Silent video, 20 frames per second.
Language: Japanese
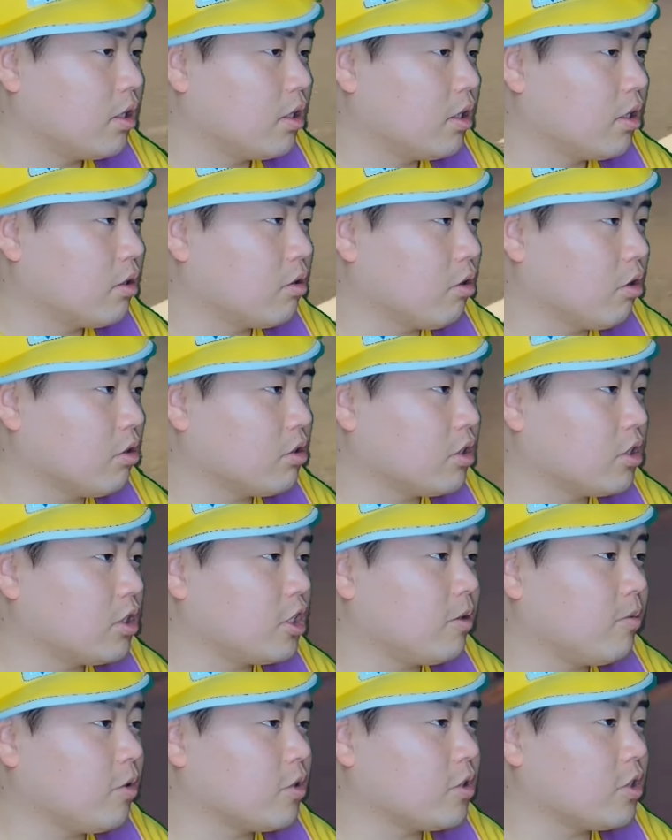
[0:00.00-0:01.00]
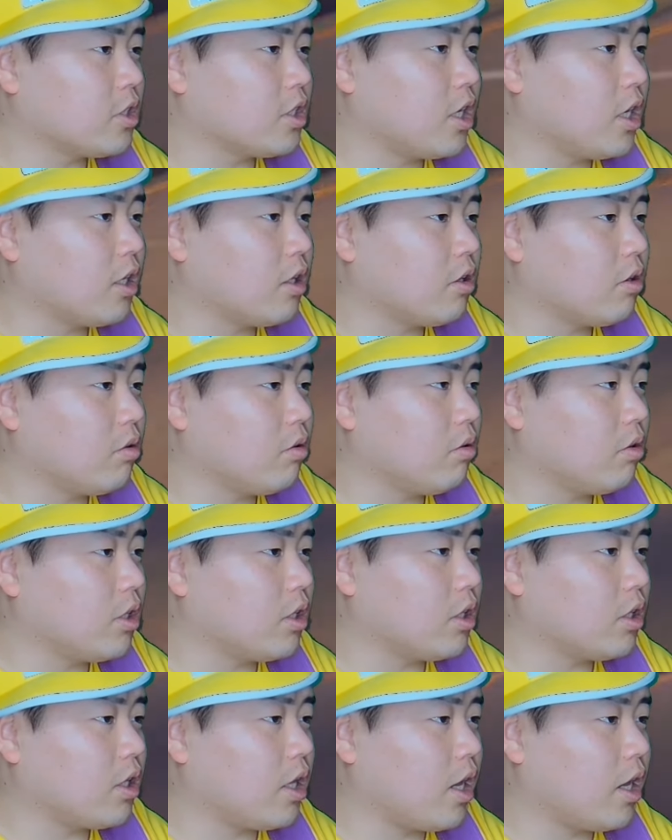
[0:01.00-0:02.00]
どっちも使っと
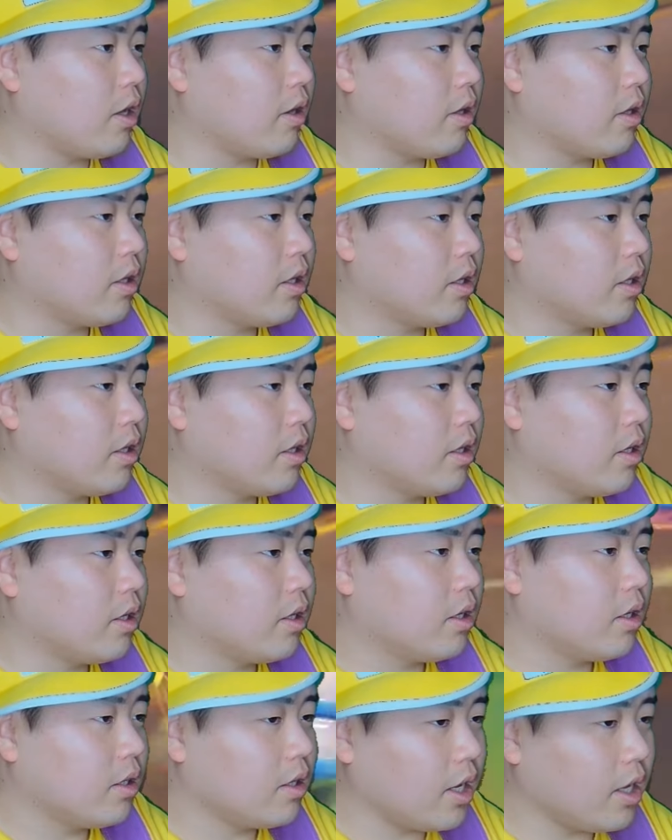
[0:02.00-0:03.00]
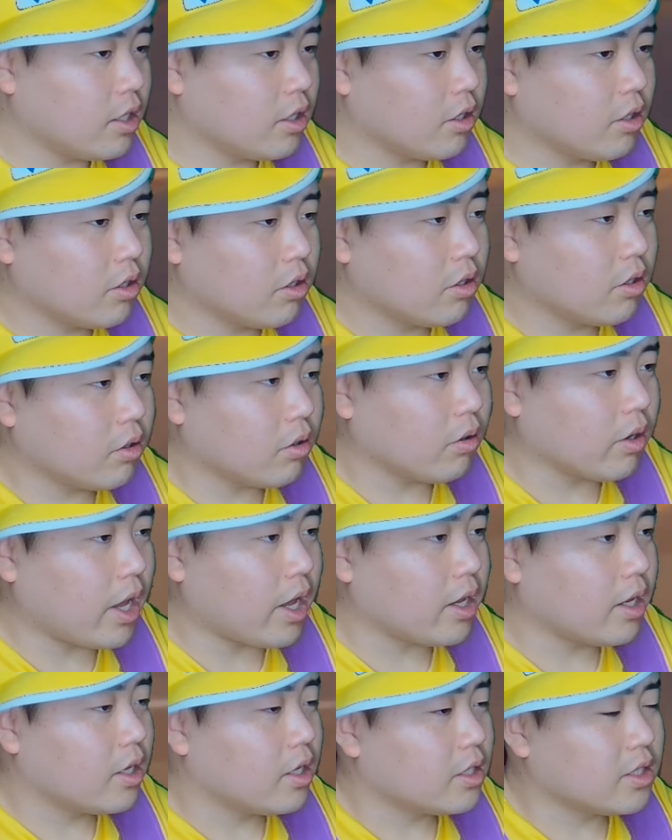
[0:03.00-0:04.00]
いて、な、こ
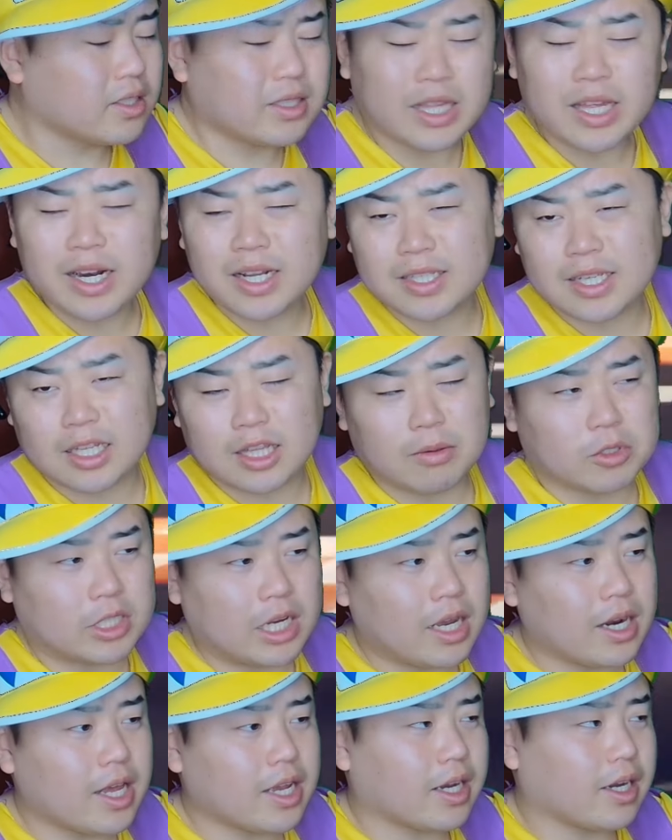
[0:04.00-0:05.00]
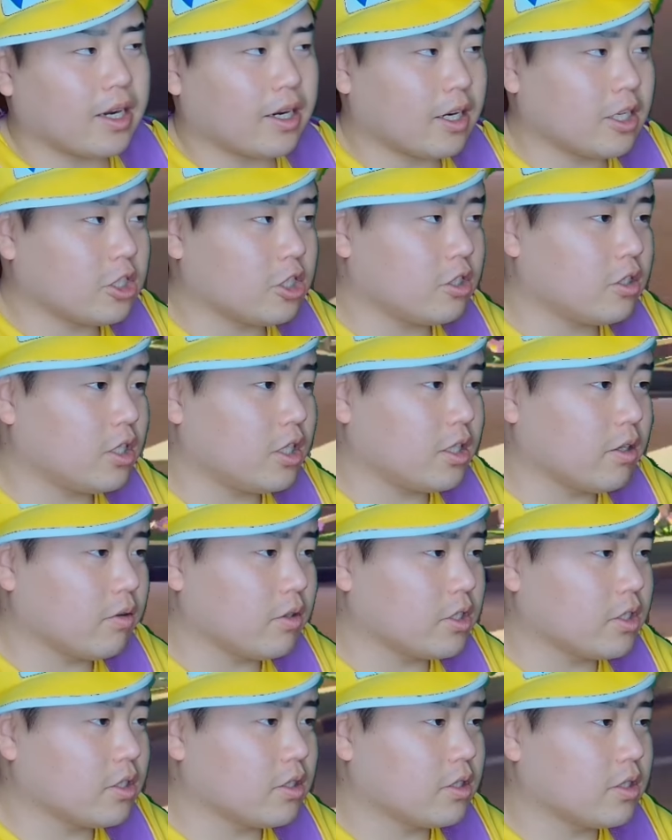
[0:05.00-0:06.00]
れ、テレスあってもしゃあないからな、12で。
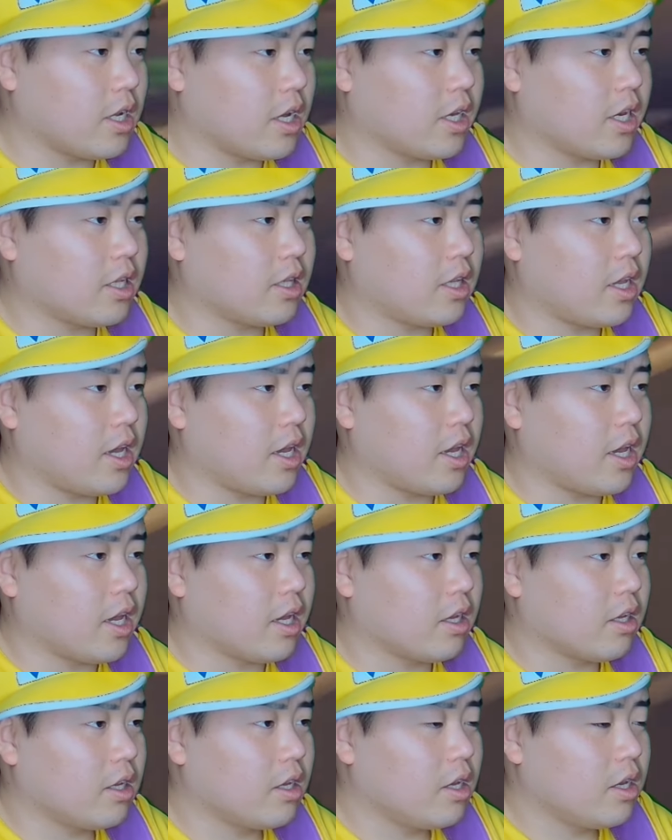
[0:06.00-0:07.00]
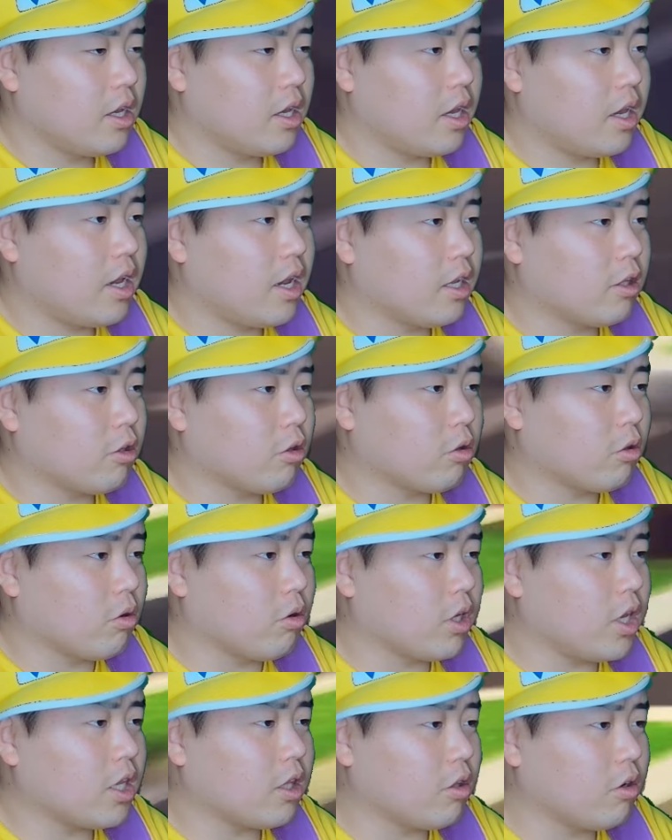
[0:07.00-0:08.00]
これすぐ投げて、えっ、ー、と、
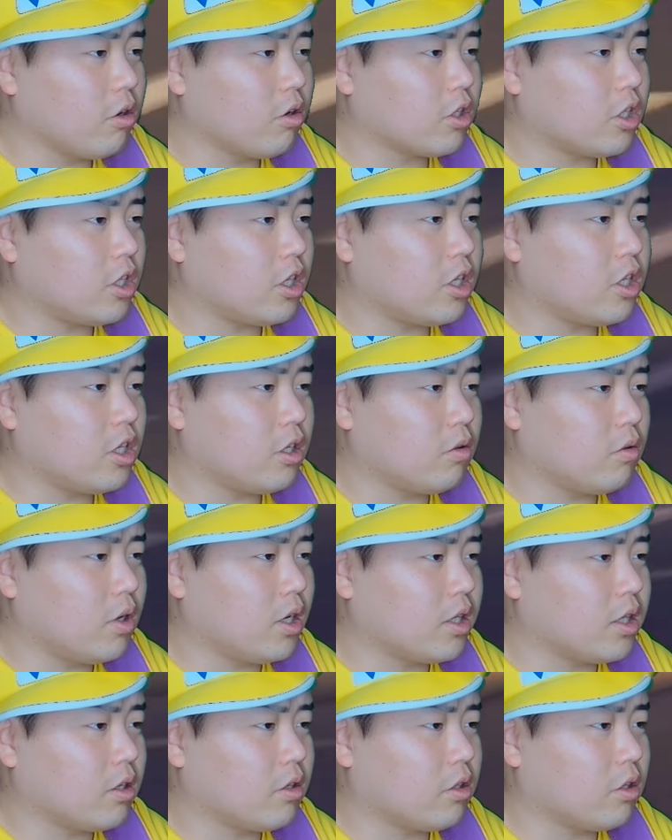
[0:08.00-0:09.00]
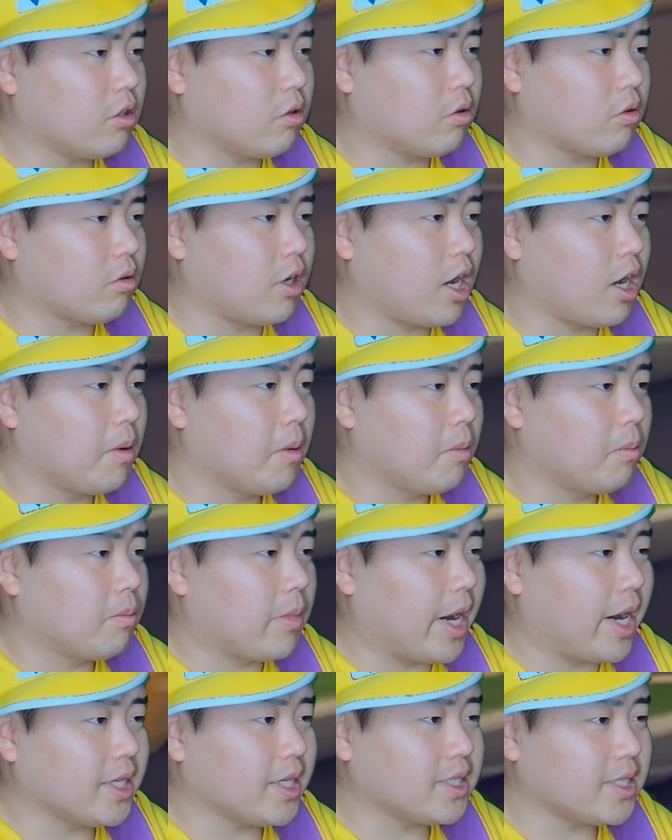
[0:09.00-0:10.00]
トゲとキンキンのが出るってことは、
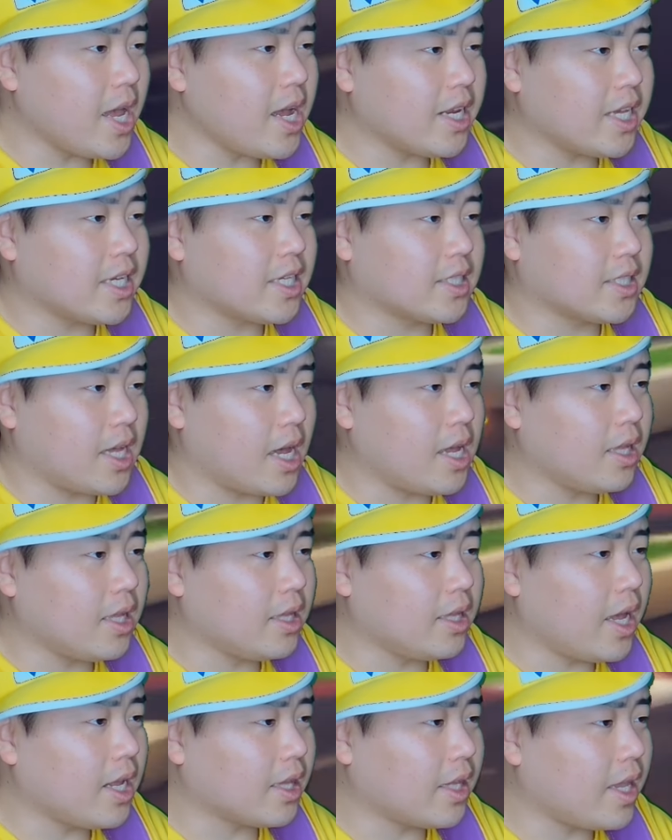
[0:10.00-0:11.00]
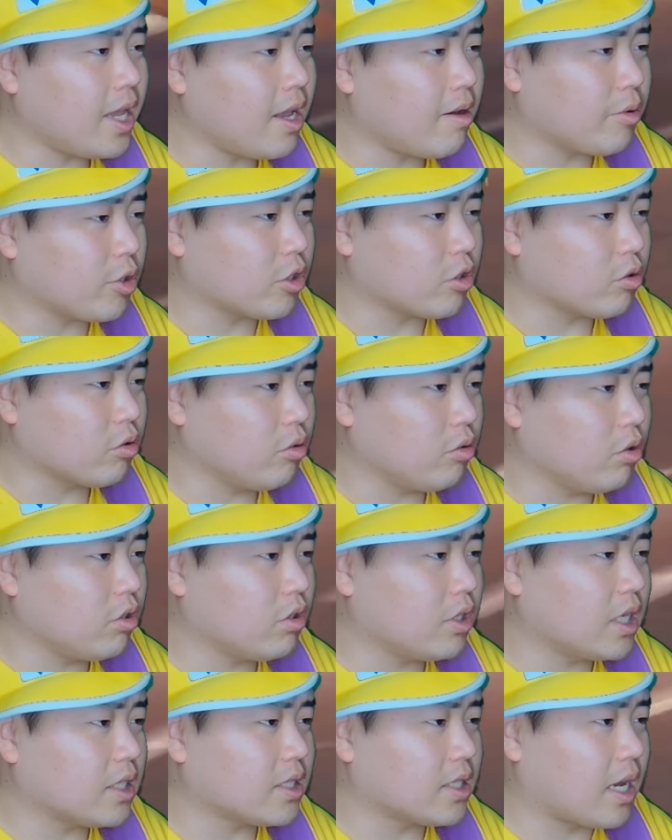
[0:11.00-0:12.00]
まさにサンダーテーブルとい
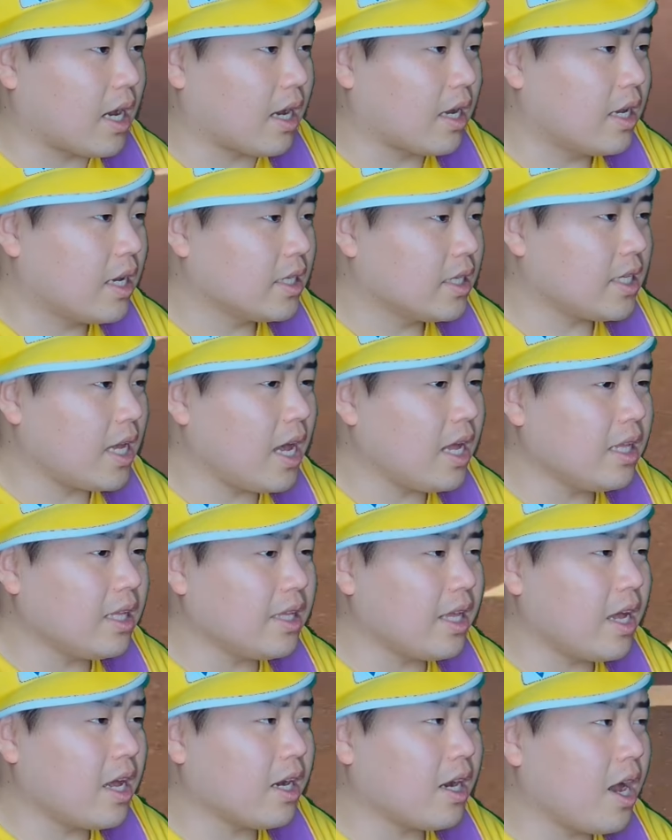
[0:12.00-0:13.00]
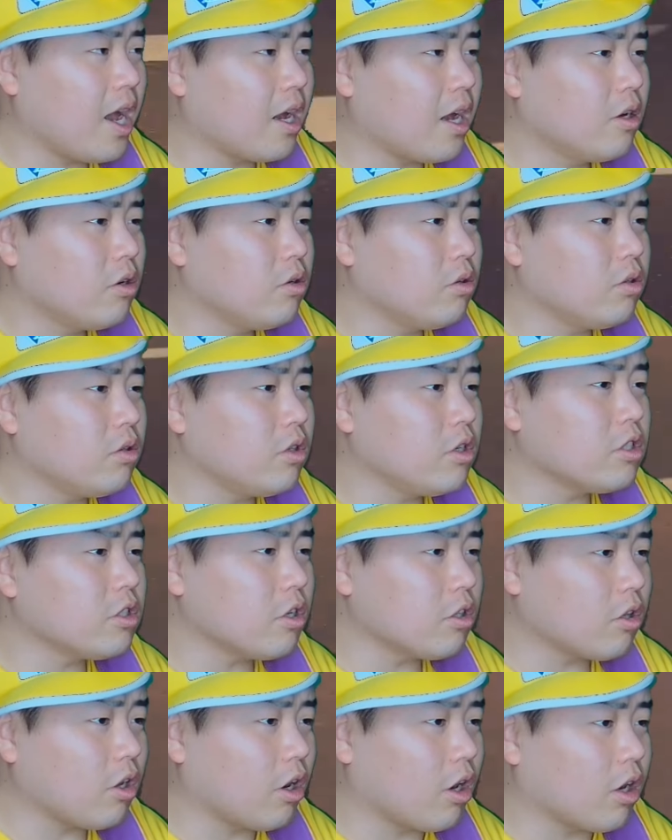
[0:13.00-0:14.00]
うやつや。サンダーが振る
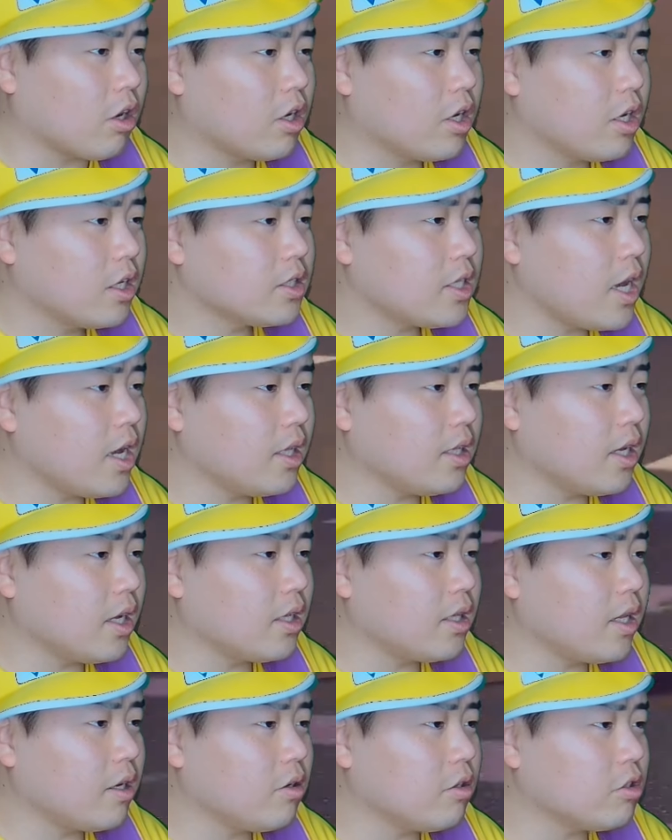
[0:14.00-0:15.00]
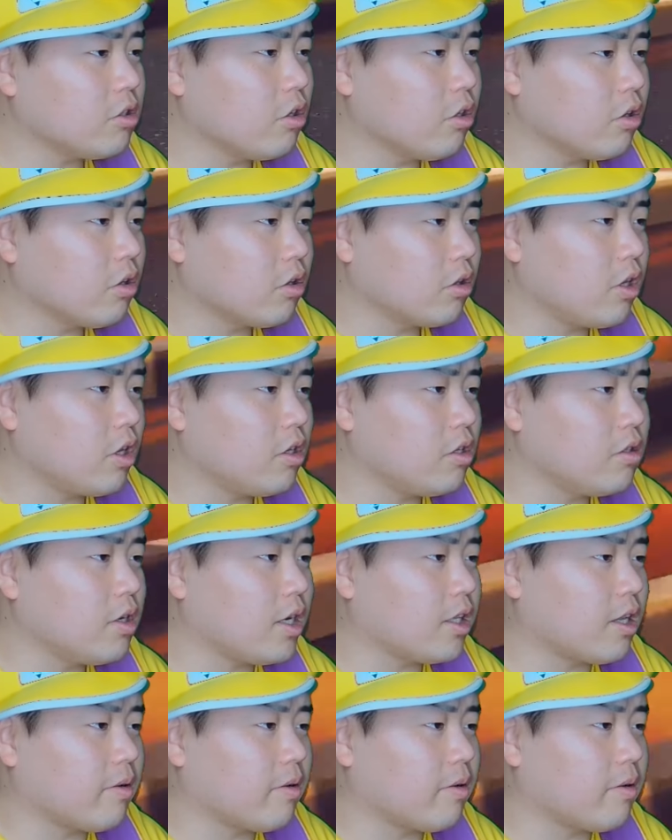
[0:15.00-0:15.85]
ぞと。サンダー出るぞっていうアイテ